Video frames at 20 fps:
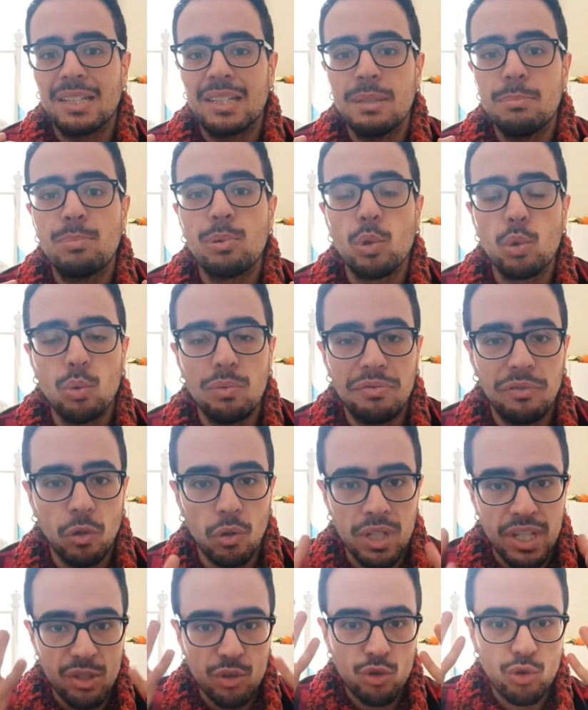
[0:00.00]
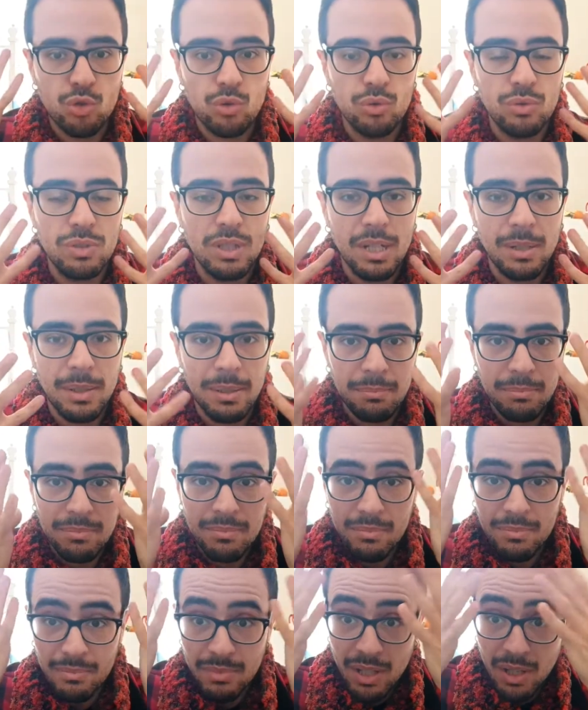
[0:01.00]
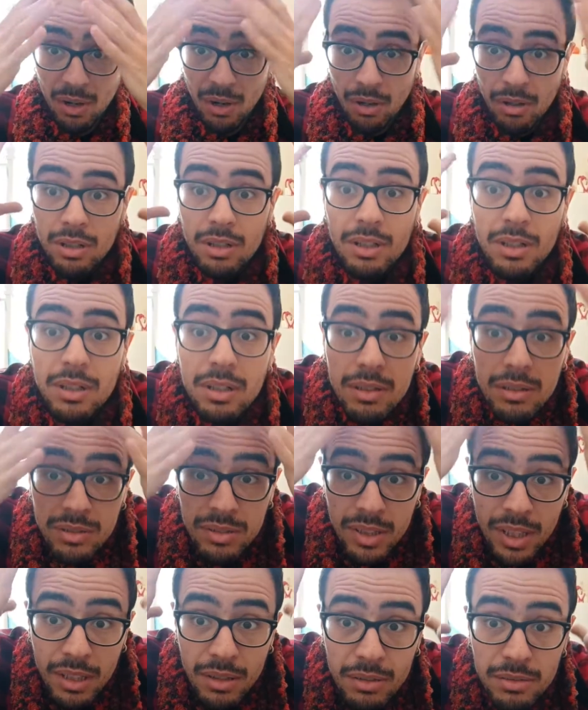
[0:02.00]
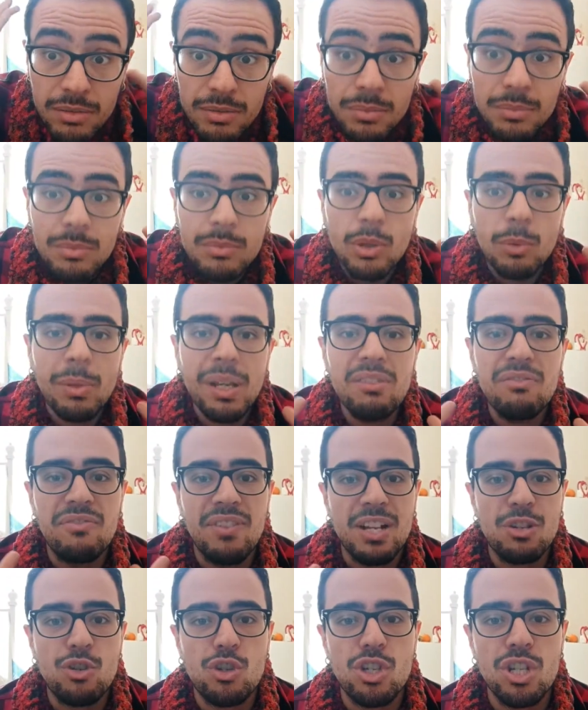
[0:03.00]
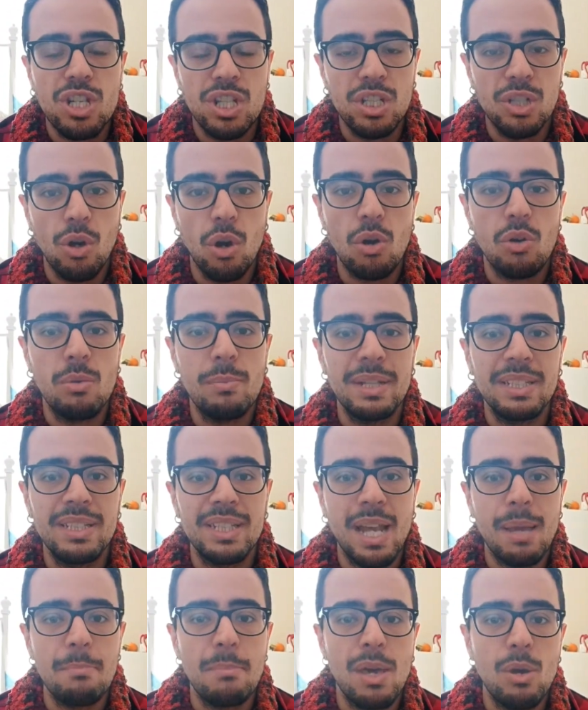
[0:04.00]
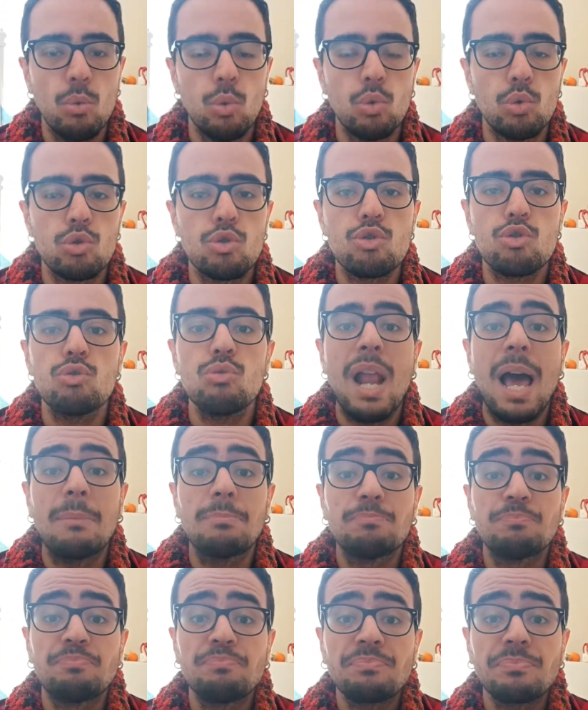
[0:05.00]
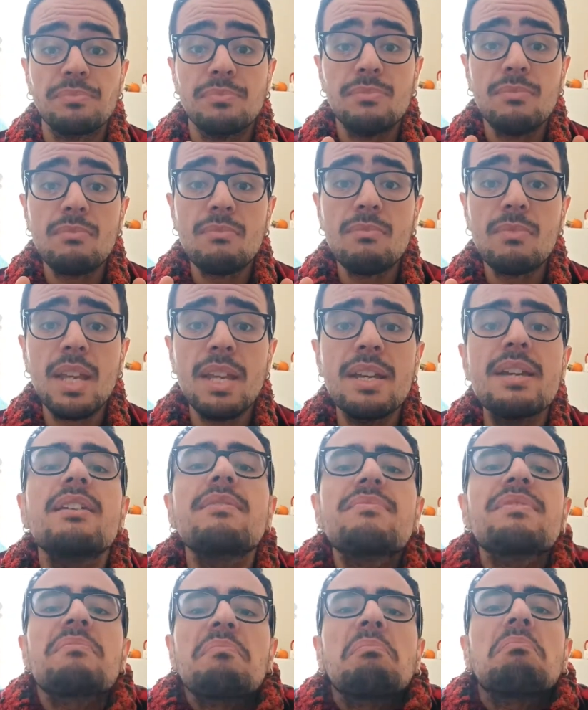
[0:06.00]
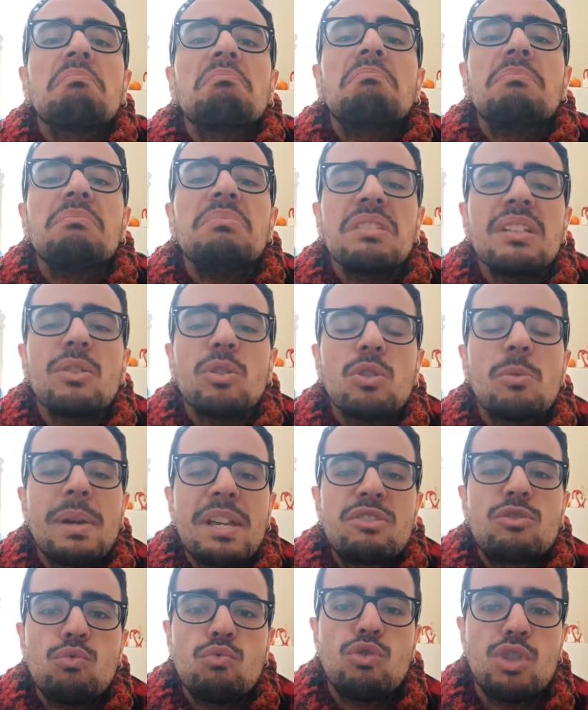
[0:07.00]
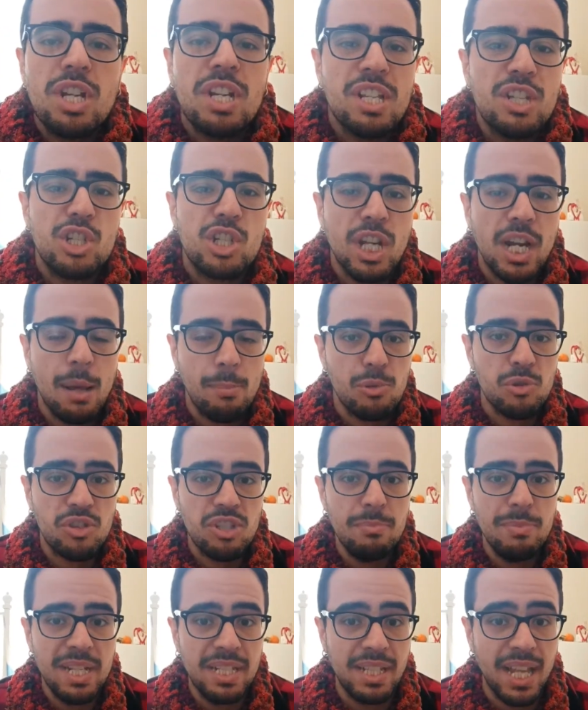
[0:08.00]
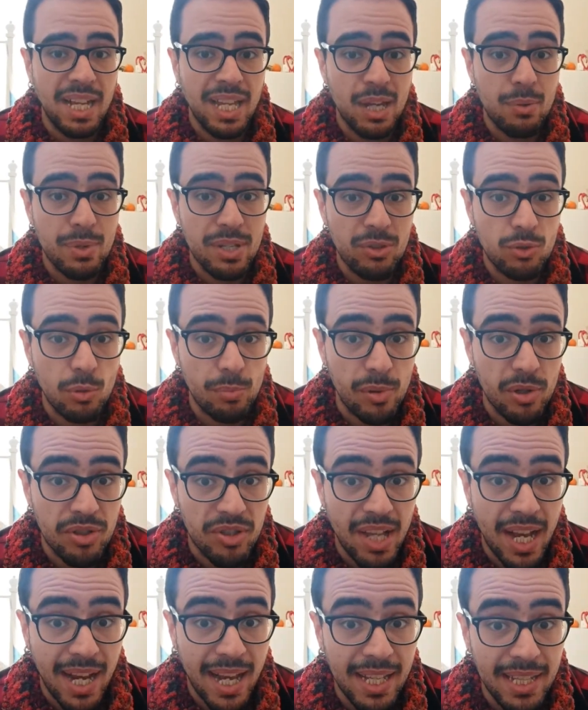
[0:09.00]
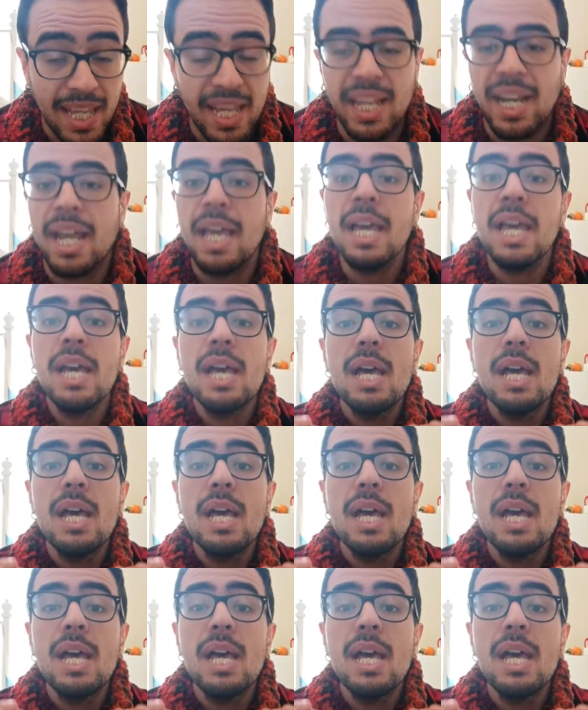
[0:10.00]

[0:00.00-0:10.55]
di brufoli sul eh, mio, mio bel faccino, come direbbe Ursula, eh, secondo me suggerisce la possibilità che questo possa accadere.